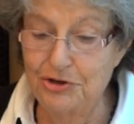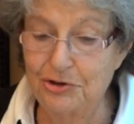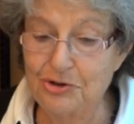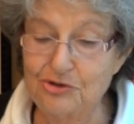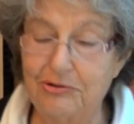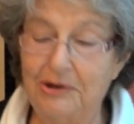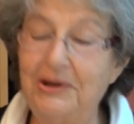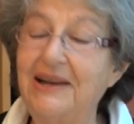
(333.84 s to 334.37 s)

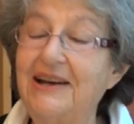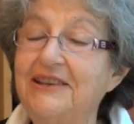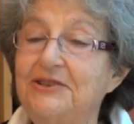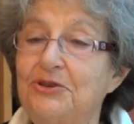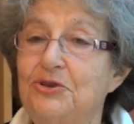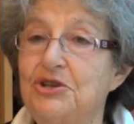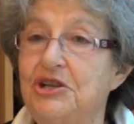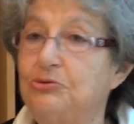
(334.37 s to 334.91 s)
reçois une
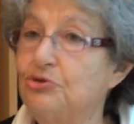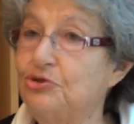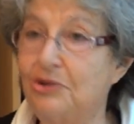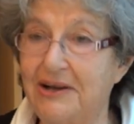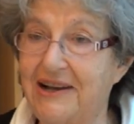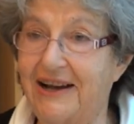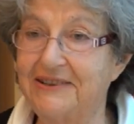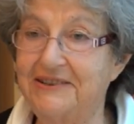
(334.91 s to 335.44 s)
lettre que j'ai
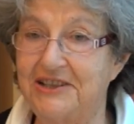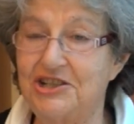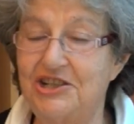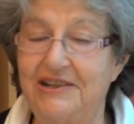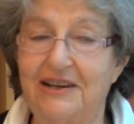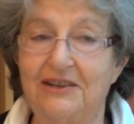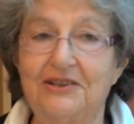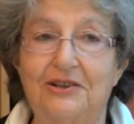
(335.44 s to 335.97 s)
toujours gardée, je
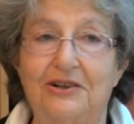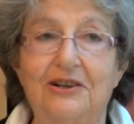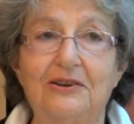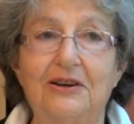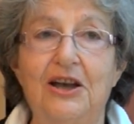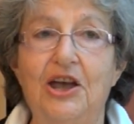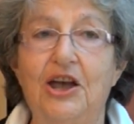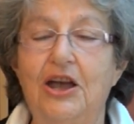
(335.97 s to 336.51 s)
l'ai
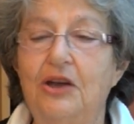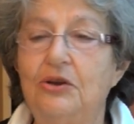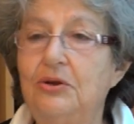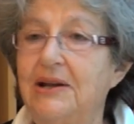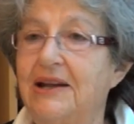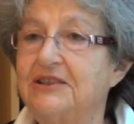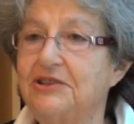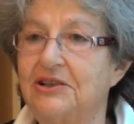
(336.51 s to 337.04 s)
encore, une
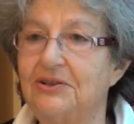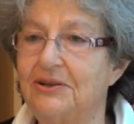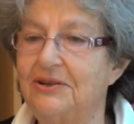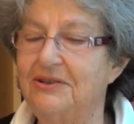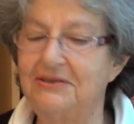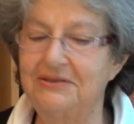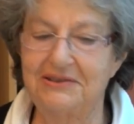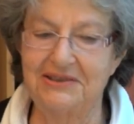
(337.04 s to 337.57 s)
lettre
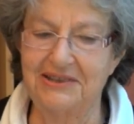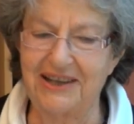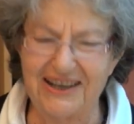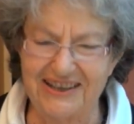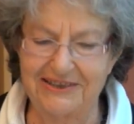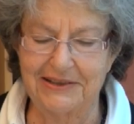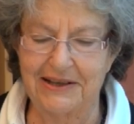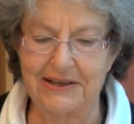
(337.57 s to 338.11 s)

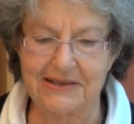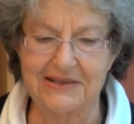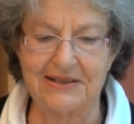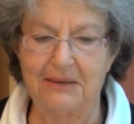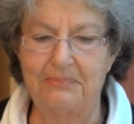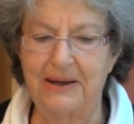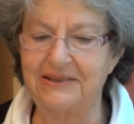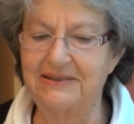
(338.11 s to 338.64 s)
très très
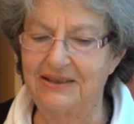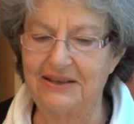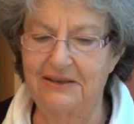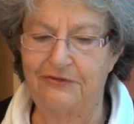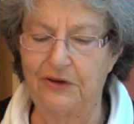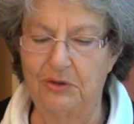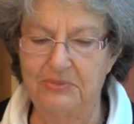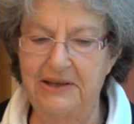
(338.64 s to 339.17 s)
sympathique,
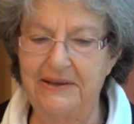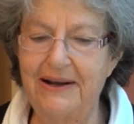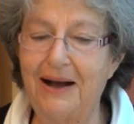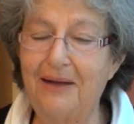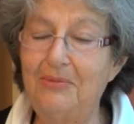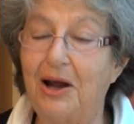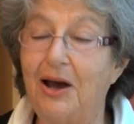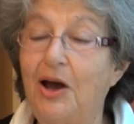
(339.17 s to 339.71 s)

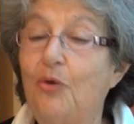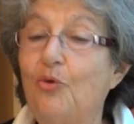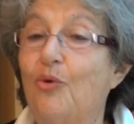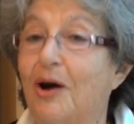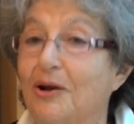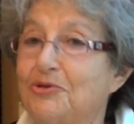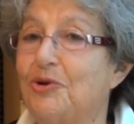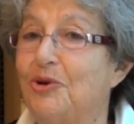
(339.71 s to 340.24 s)
formidable, où
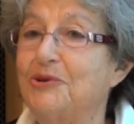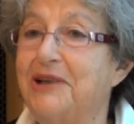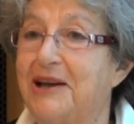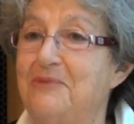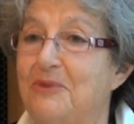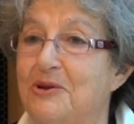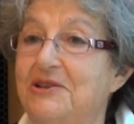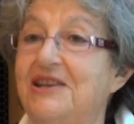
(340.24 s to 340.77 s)
entre autres
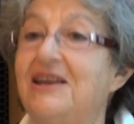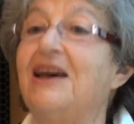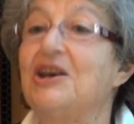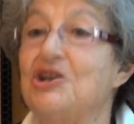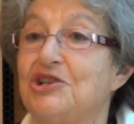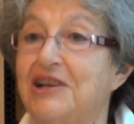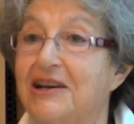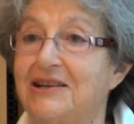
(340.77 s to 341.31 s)
il me dit
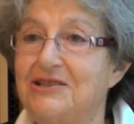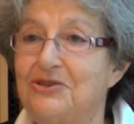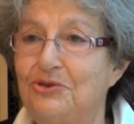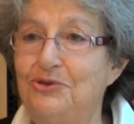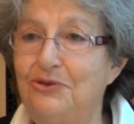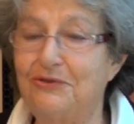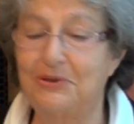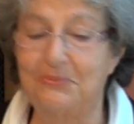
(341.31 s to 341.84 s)
J'ai
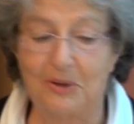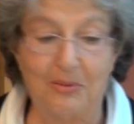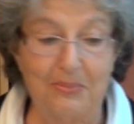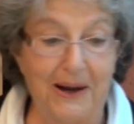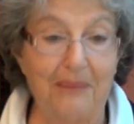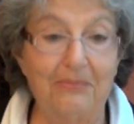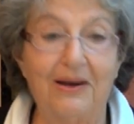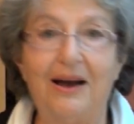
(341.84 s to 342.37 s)
résolu votre
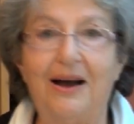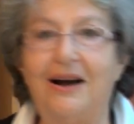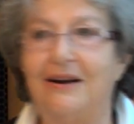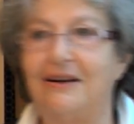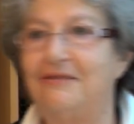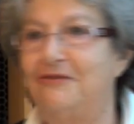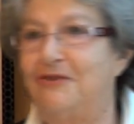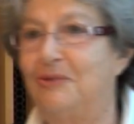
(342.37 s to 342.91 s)
problème. Ah,
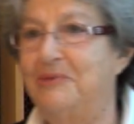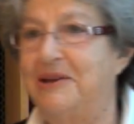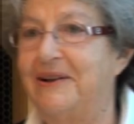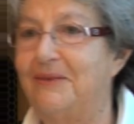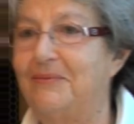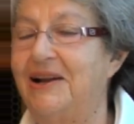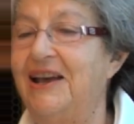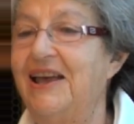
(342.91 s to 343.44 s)
formidable.
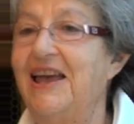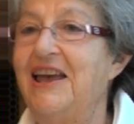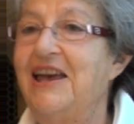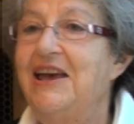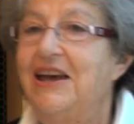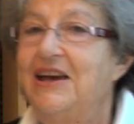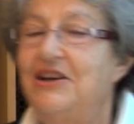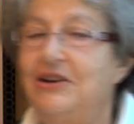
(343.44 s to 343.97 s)

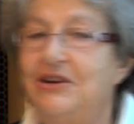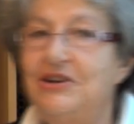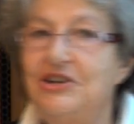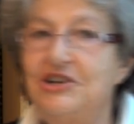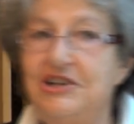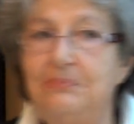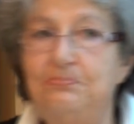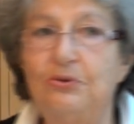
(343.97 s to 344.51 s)

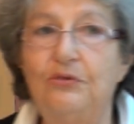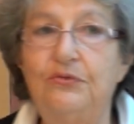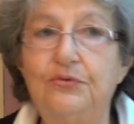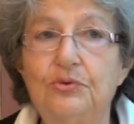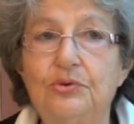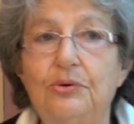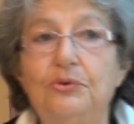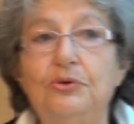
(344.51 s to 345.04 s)
J'ai pour
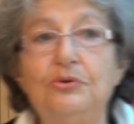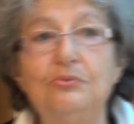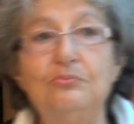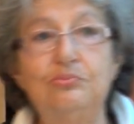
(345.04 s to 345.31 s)
vous une